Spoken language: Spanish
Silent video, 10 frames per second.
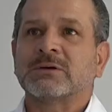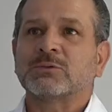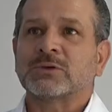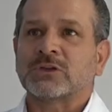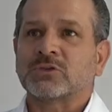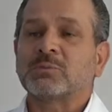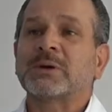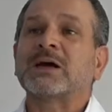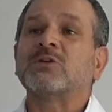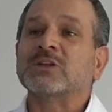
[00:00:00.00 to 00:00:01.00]
vacunación
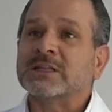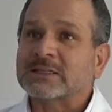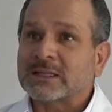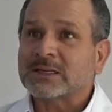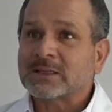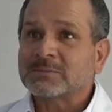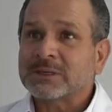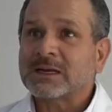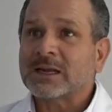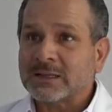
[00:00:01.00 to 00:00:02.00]
para orientar
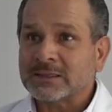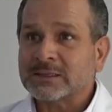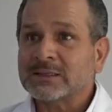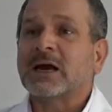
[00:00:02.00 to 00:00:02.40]
también a la gente